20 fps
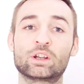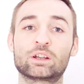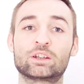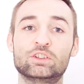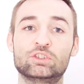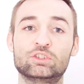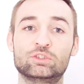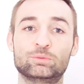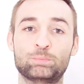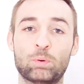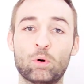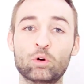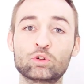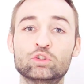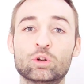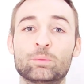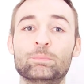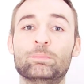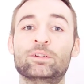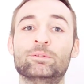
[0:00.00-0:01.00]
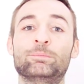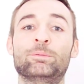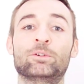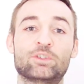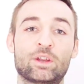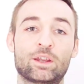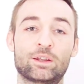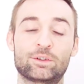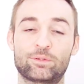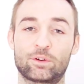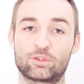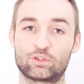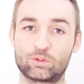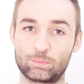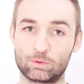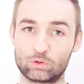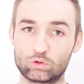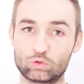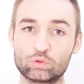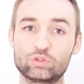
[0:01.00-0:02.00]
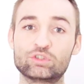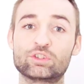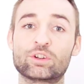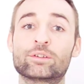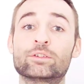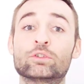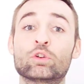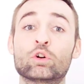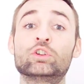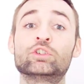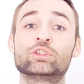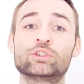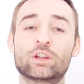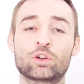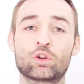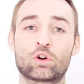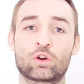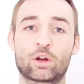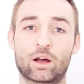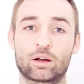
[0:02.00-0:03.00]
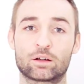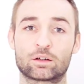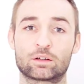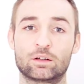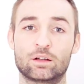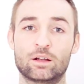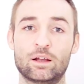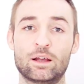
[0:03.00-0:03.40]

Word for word: jakiś poziom bezpieczeństwa, żeby czuć, że stoisz na nogach.